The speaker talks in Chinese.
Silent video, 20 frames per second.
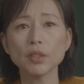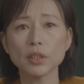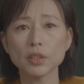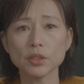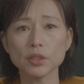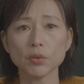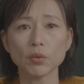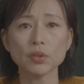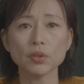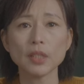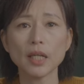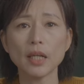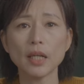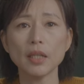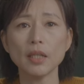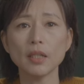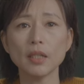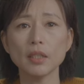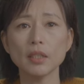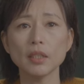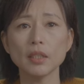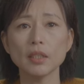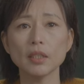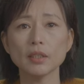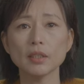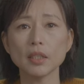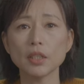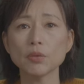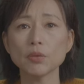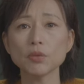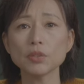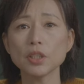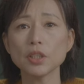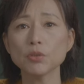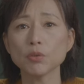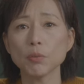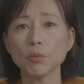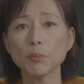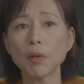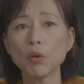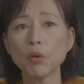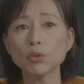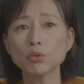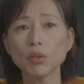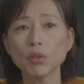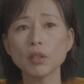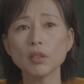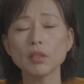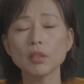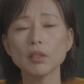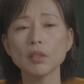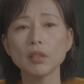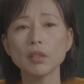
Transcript: 的韭菜，那都是一种包装。